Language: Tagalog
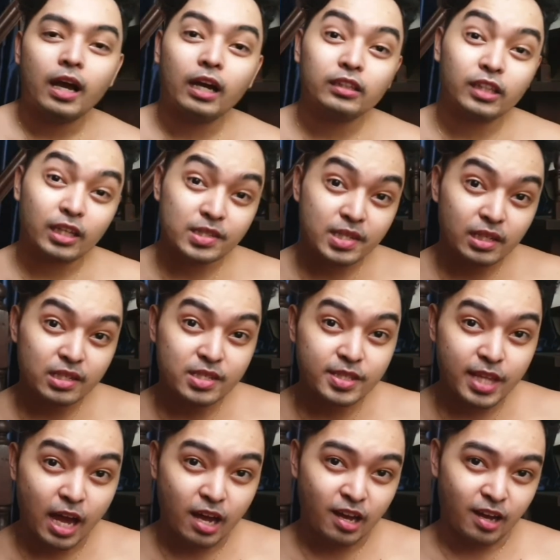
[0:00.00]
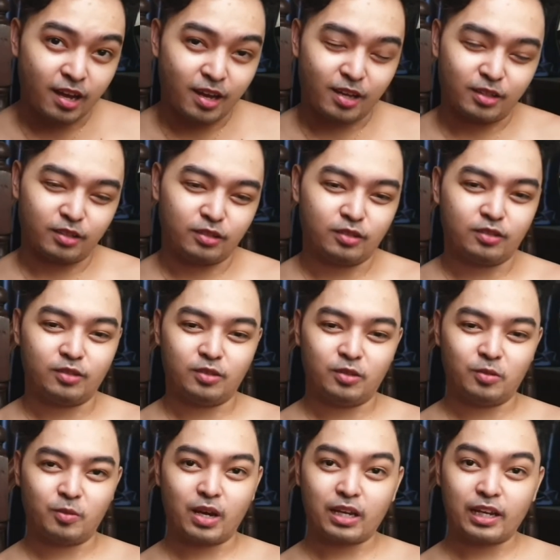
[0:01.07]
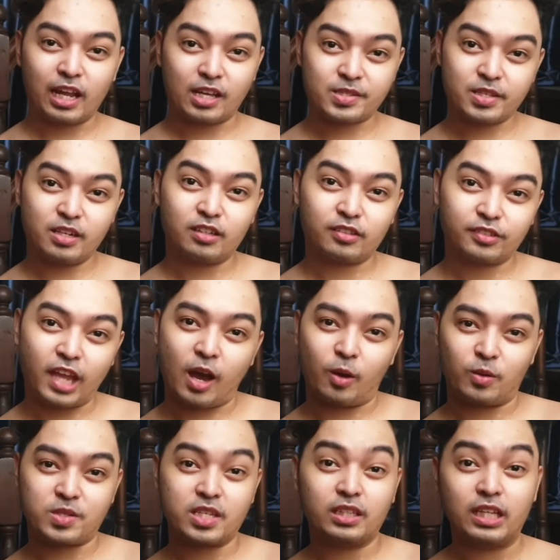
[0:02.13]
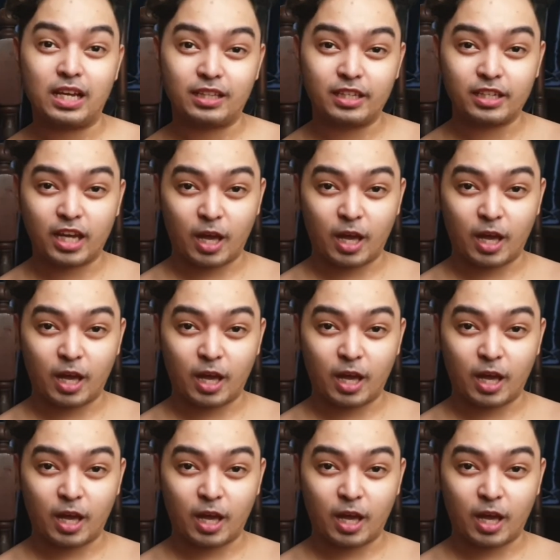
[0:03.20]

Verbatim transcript: Ang next sa listahan ng mga klase ng tao sa dating